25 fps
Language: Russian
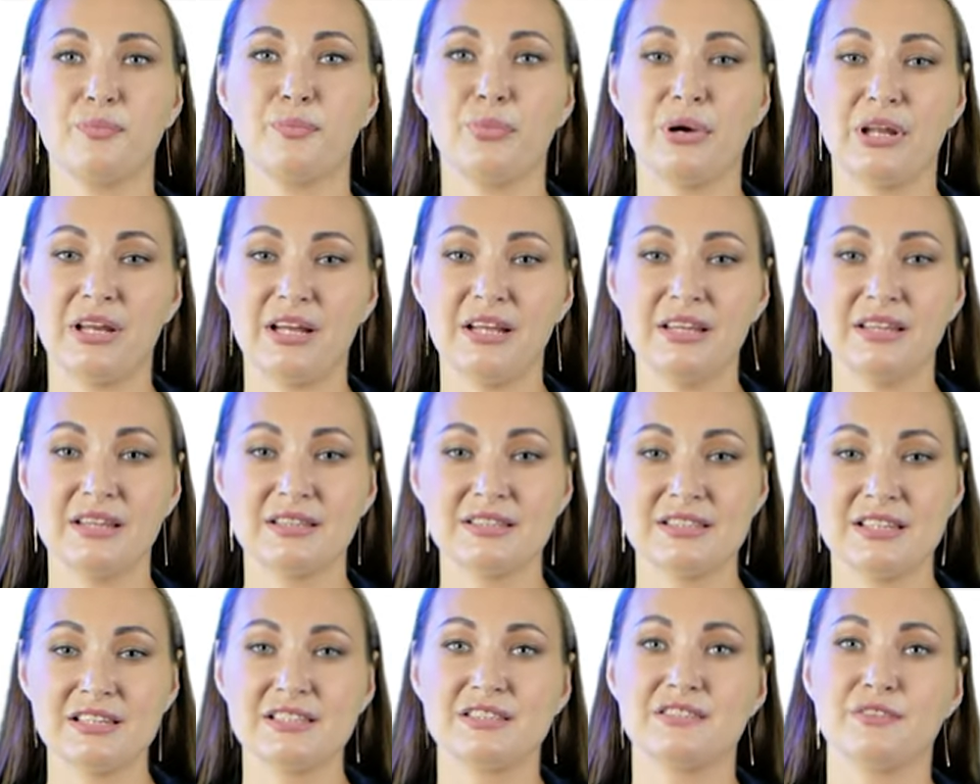
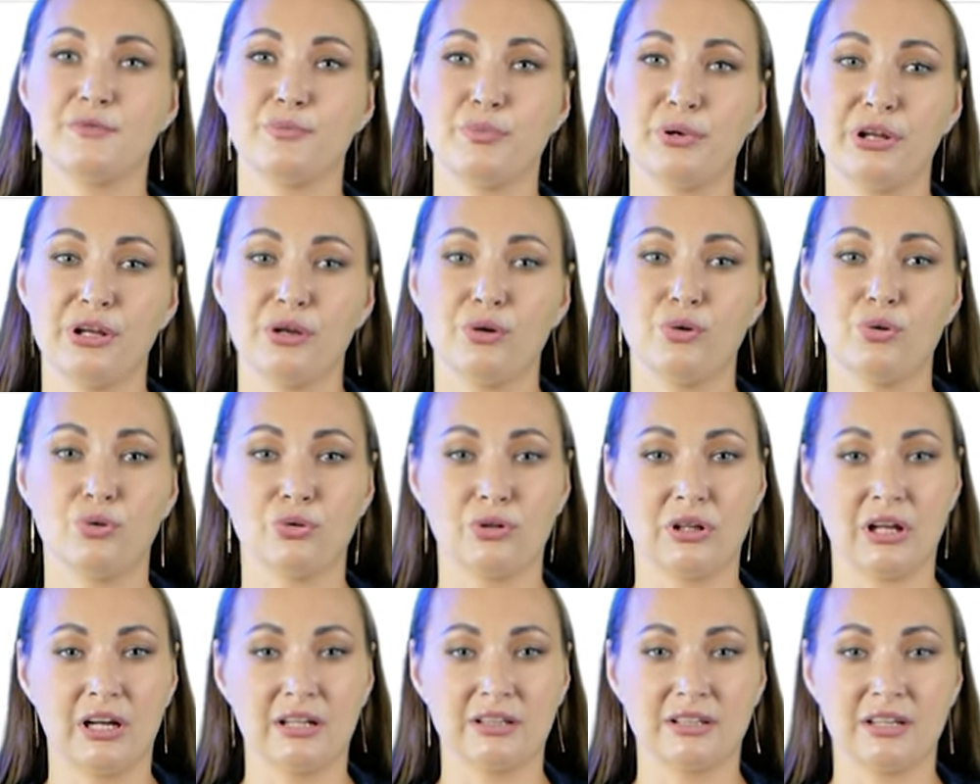Порядок действий при
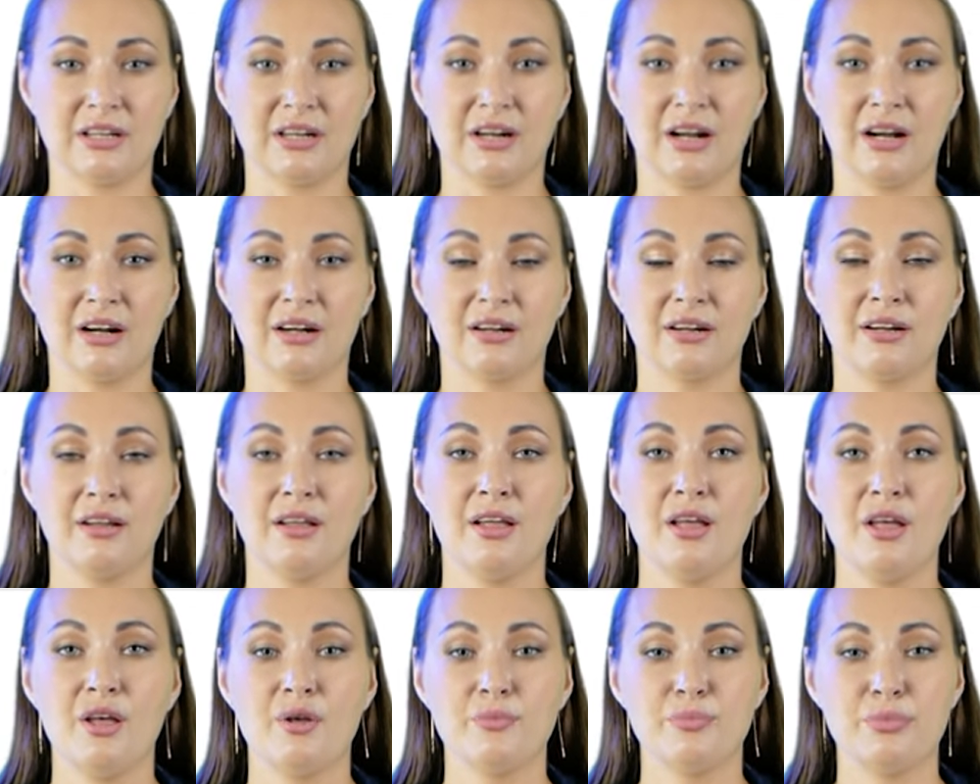онлайн-торгах.
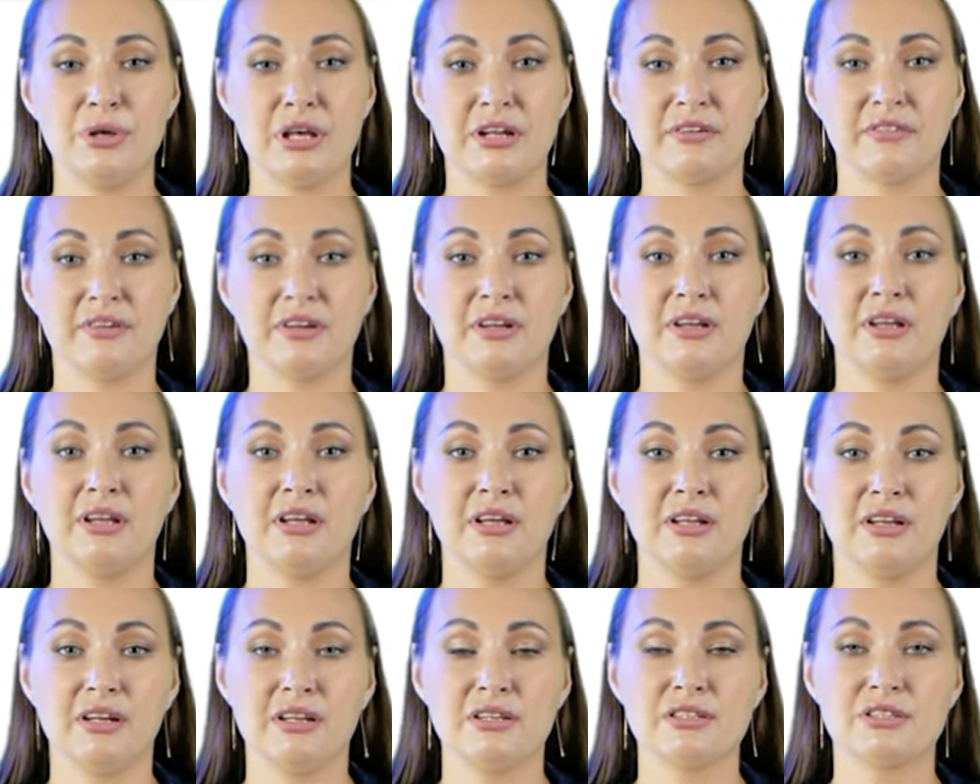Первое.
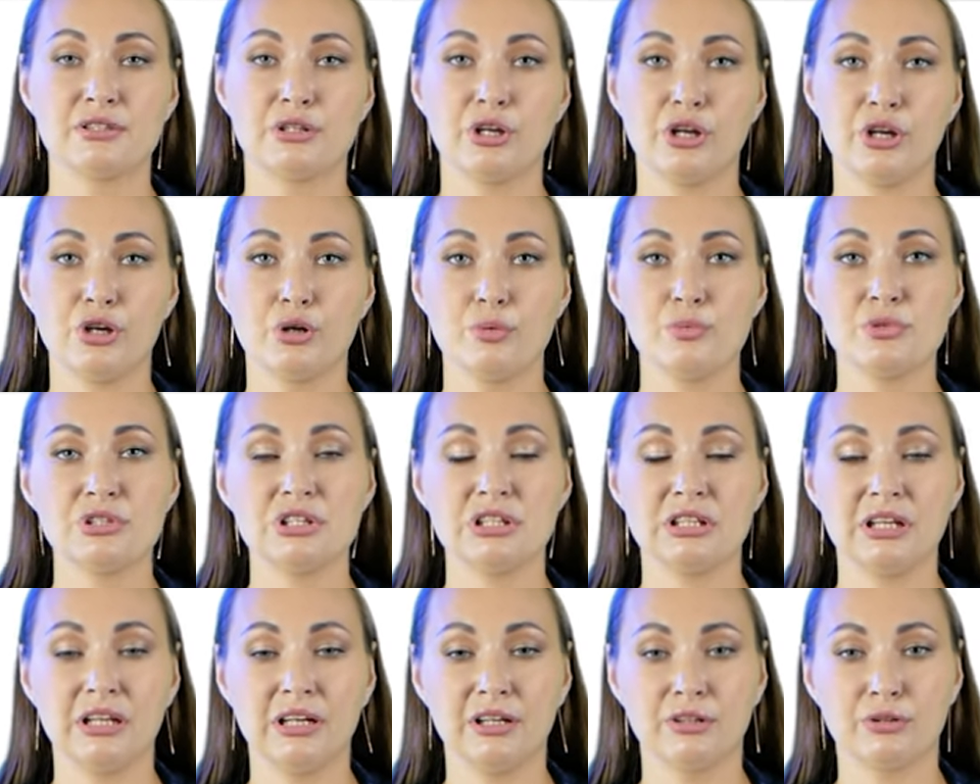
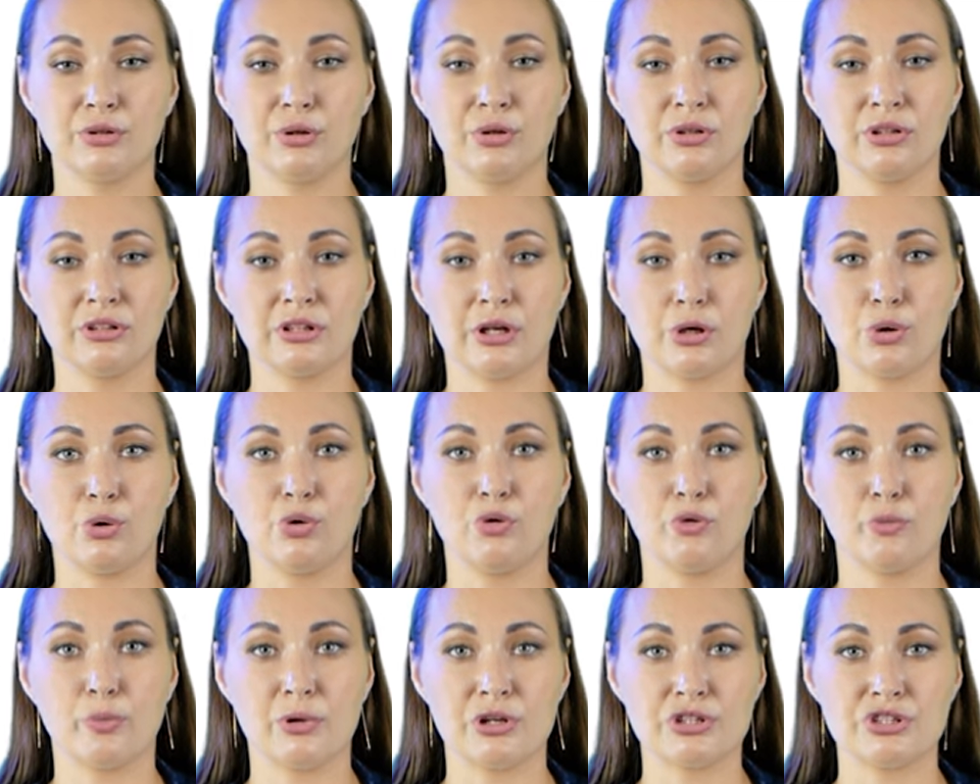Регистрируемся на электронной
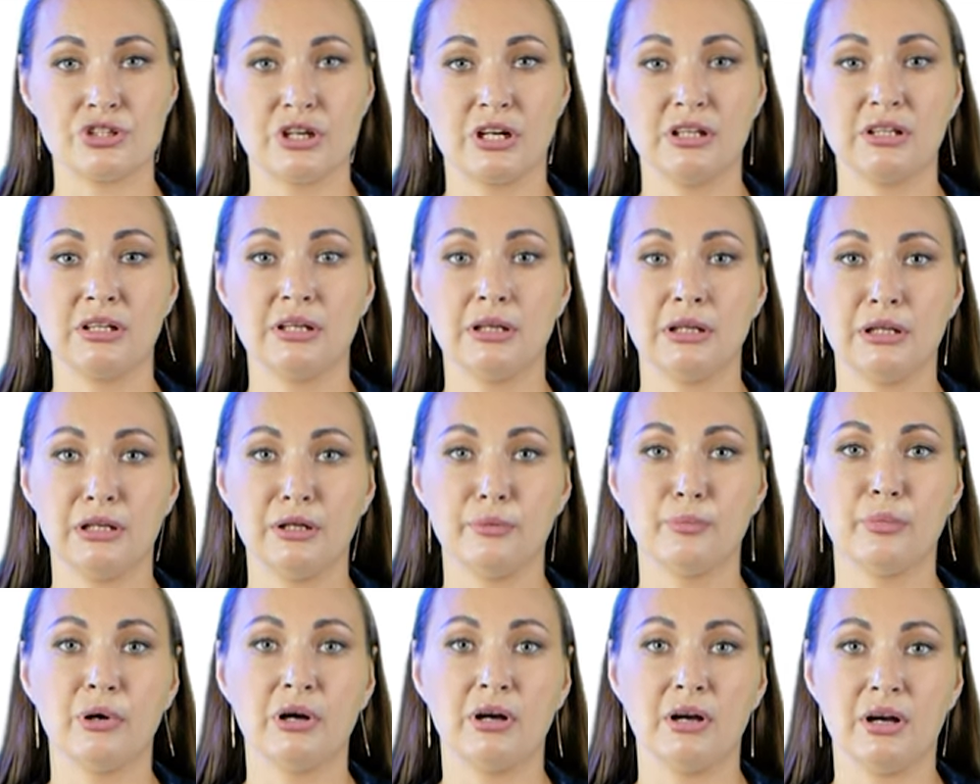торговой площадке,
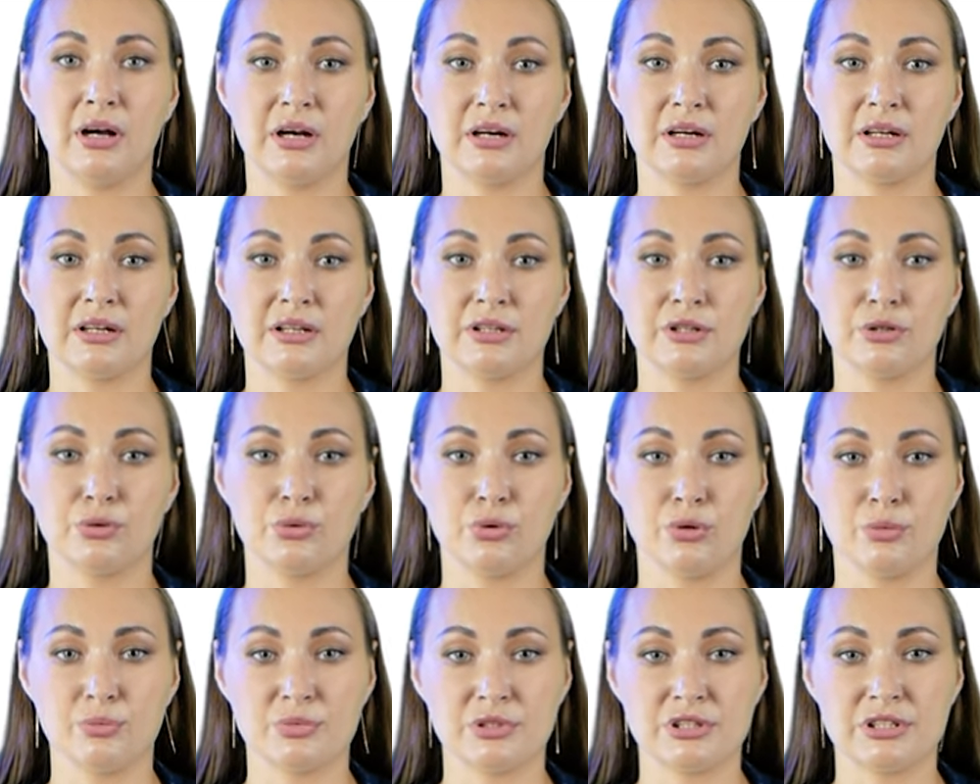либо
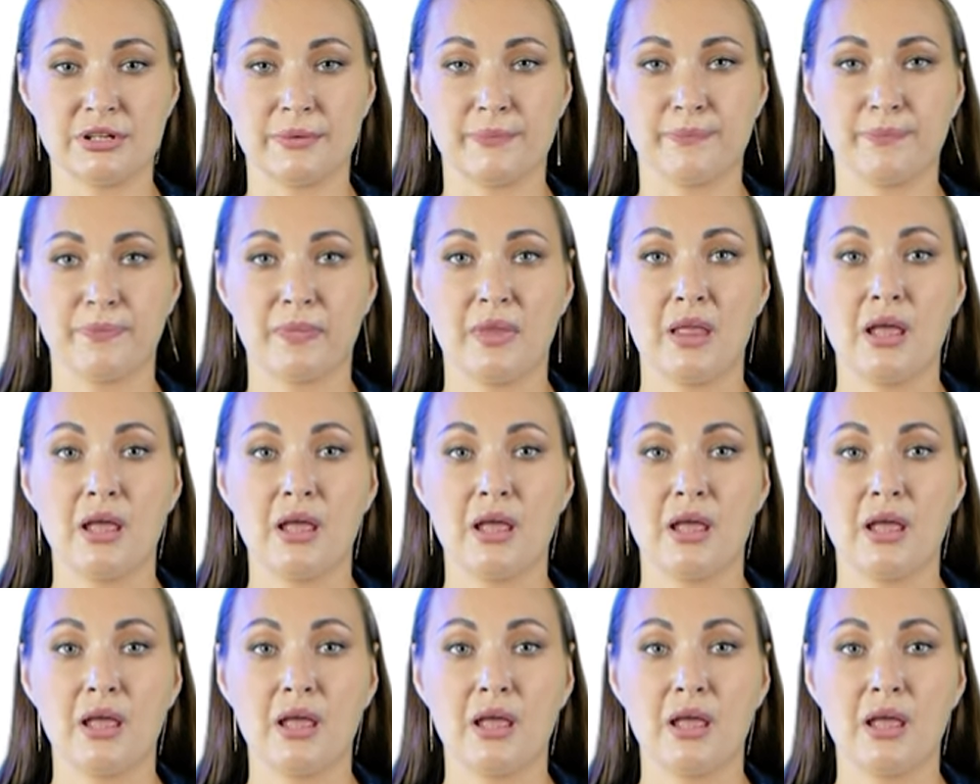аккредитуемся.